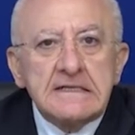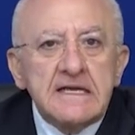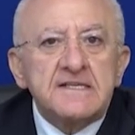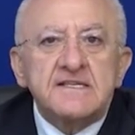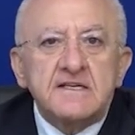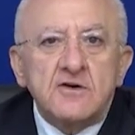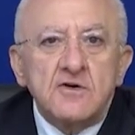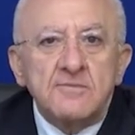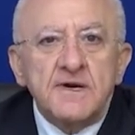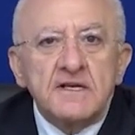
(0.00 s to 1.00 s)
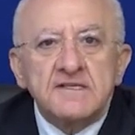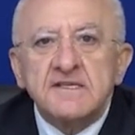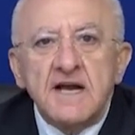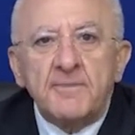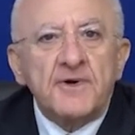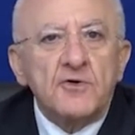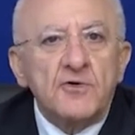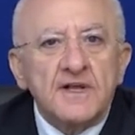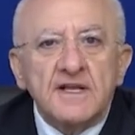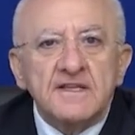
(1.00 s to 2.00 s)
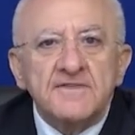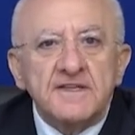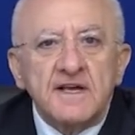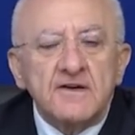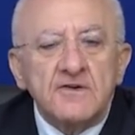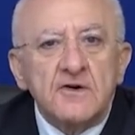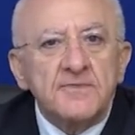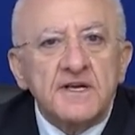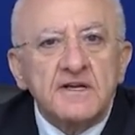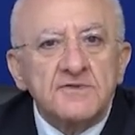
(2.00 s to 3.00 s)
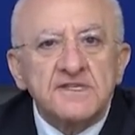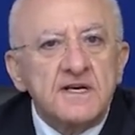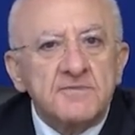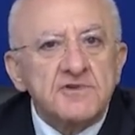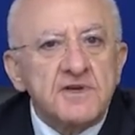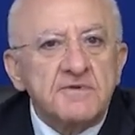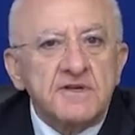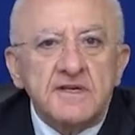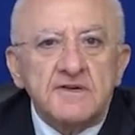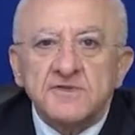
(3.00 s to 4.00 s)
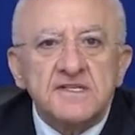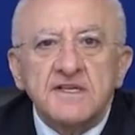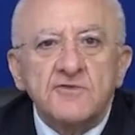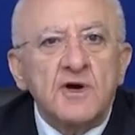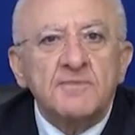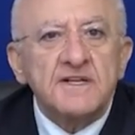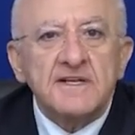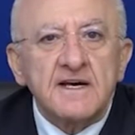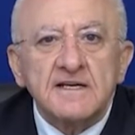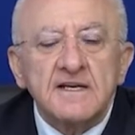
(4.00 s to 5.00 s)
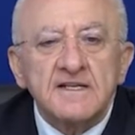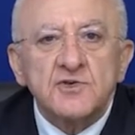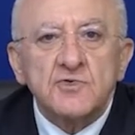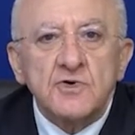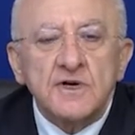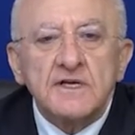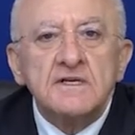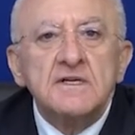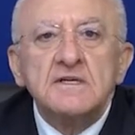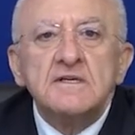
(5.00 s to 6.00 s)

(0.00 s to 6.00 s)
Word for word: e siccome si aprono le attività economiche non si capisce perché non si devono aprire anche le scuole,